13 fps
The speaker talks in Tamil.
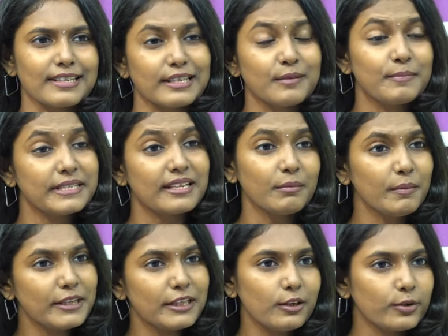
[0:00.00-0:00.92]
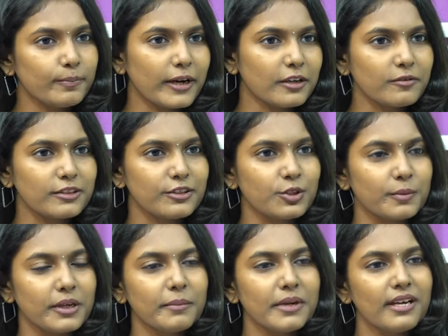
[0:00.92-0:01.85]
சரி இப்போ சமீபத்தில் ஒரு படம் வந்துச்சு
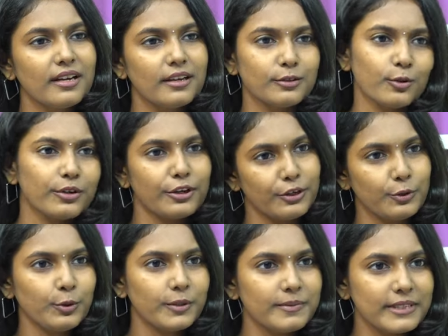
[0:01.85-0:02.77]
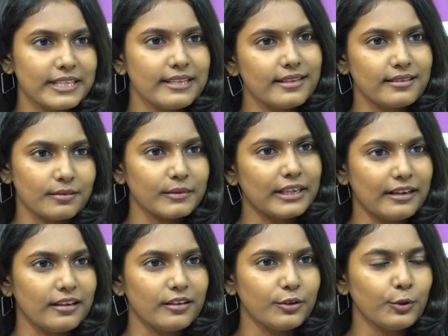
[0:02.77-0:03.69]
மேம் ஸோ யூடியூப் சீரீஸ்
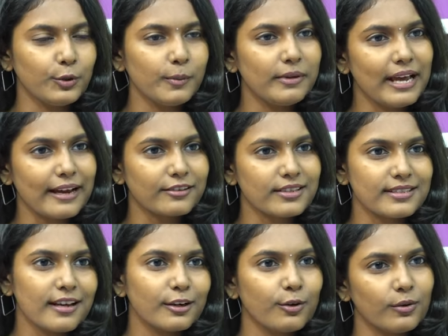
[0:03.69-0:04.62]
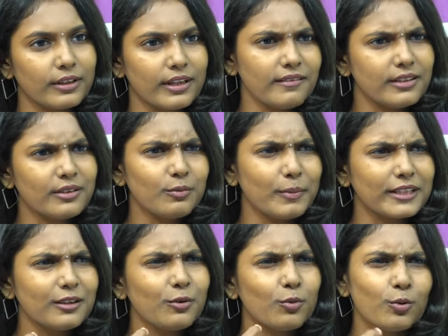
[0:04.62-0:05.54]
யூடியூப்பில் ஆக்ட்ரஸாக இருக்கவங்க தான் வந்து
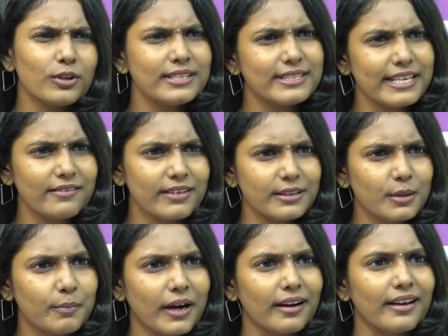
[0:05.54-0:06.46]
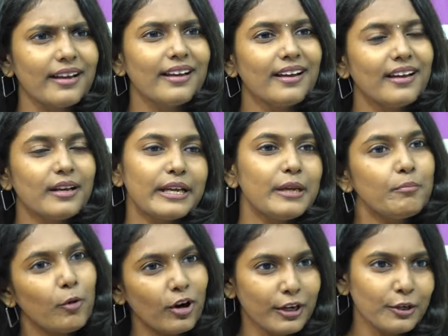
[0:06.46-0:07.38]
பார்த்தா ஒரு சீன் வந்திருப்பாங்க
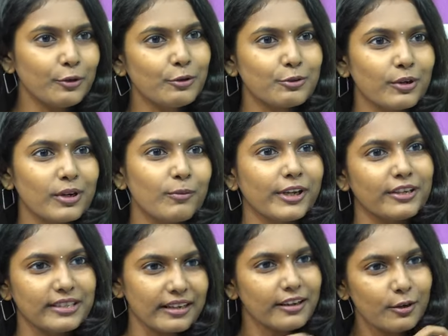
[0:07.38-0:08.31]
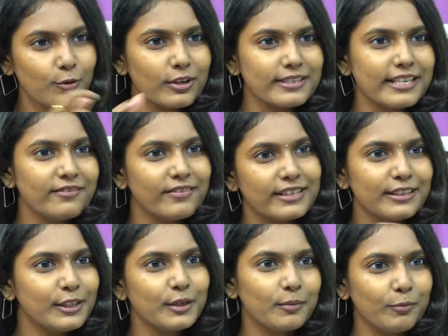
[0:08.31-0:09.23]
இம்பார்ட்டண்ட்டுன்னு சொல்ல முடியாது டக்குன்னு ஒரு சீன்
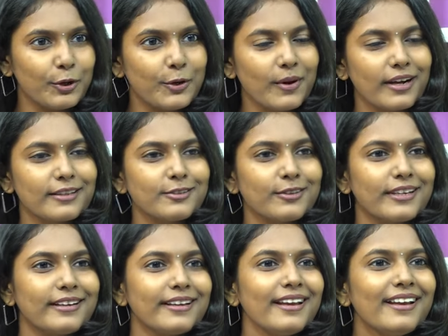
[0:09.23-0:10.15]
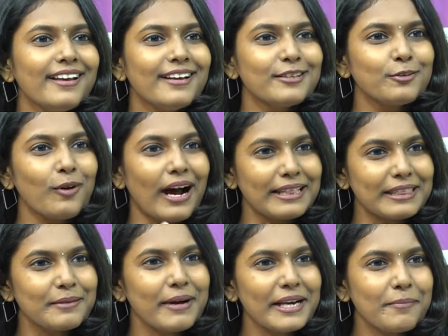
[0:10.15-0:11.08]
வந்துட்டு போயிடுவாங்கன்னு சொல்லிட்டு ஸோ
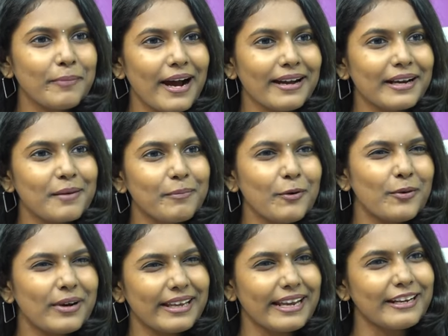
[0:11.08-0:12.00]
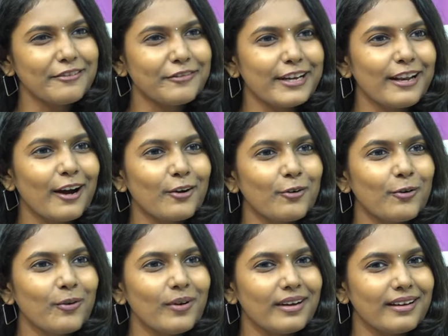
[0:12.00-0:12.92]
அந்த மாதிரி பார்க்குறப்ப உங்களுக்கு என்ன ஃபீல்
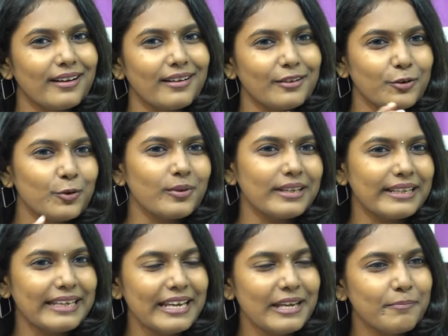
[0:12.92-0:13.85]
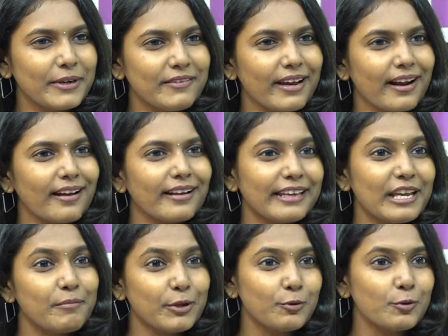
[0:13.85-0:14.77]
ஆகும் ஐயோ ஏன் இப்படி வராங்க
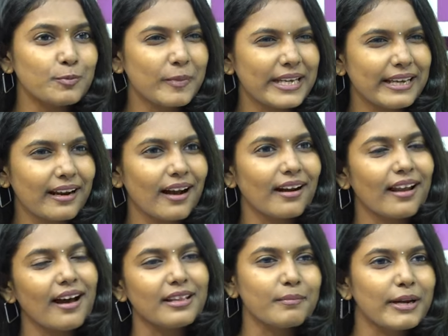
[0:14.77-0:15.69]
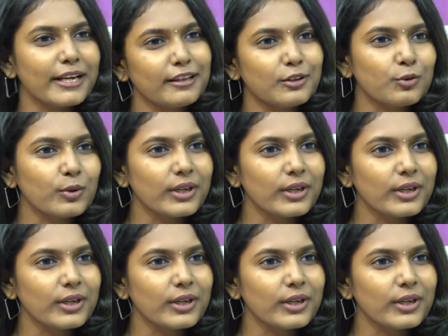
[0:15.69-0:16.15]
ஏன் இப்படி யூஸ் பண்ணிக்கிறாங்களா அந்த மாதிரி ஏதாவது